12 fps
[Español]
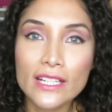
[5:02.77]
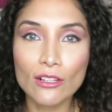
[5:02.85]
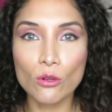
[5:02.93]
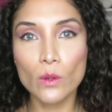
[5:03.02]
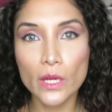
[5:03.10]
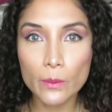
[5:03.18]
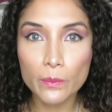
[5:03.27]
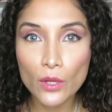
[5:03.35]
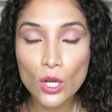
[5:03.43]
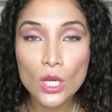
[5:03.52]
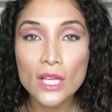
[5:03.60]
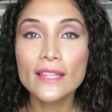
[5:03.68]
en el
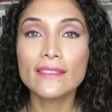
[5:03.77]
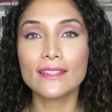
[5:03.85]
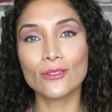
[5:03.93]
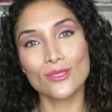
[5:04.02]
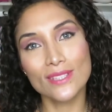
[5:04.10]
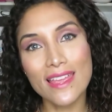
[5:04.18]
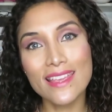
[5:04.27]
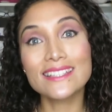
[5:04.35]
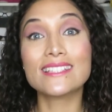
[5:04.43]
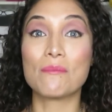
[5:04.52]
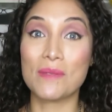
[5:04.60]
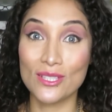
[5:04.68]
cuerpo de que
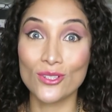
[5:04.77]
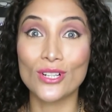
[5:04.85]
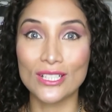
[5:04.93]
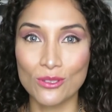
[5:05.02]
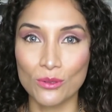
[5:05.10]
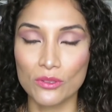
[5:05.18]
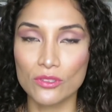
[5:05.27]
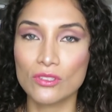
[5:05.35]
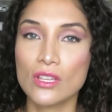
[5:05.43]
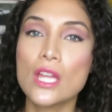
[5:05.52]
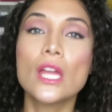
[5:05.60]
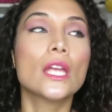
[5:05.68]
ustedes también son cachudos.
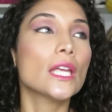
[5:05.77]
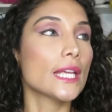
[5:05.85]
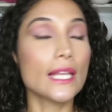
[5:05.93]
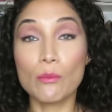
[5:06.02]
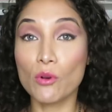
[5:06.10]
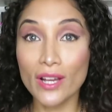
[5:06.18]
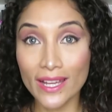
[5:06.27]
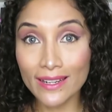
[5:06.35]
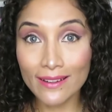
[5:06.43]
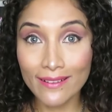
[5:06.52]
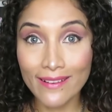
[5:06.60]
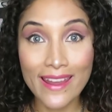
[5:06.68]
Y la mujer
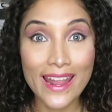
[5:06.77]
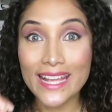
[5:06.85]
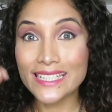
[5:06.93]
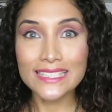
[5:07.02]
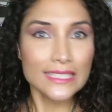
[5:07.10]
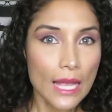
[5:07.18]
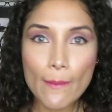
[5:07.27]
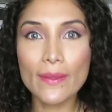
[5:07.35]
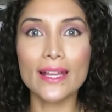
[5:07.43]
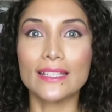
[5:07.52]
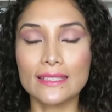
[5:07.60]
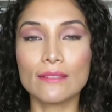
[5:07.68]
es tan
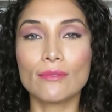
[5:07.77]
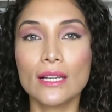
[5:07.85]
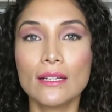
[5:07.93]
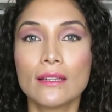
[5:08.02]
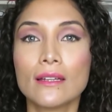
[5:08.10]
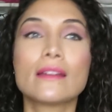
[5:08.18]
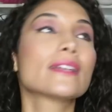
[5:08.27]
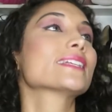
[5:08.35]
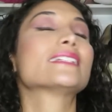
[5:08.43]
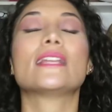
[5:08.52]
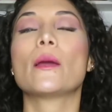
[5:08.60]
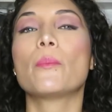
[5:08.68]
vengativa
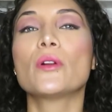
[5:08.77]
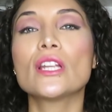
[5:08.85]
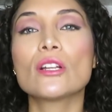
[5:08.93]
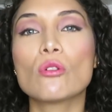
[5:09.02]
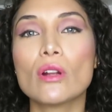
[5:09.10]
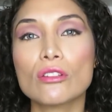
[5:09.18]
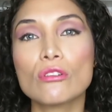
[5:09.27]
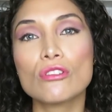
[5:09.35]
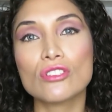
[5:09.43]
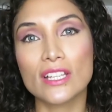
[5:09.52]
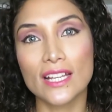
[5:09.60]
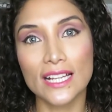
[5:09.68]
que si les pone el cuerno y
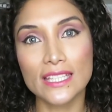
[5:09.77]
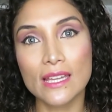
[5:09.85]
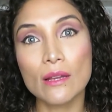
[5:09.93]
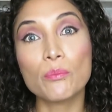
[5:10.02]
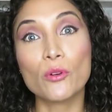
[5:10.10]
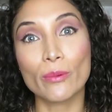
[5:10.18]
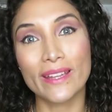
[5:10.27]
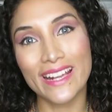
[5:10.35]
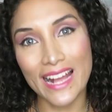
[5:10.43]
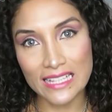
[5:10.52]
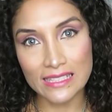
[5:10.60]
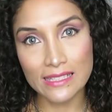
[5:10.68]
los engaña por
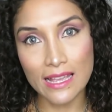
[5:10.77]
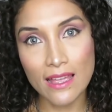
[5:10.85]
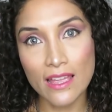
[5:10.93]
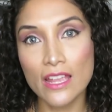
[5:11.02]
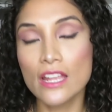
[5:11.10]
venganza,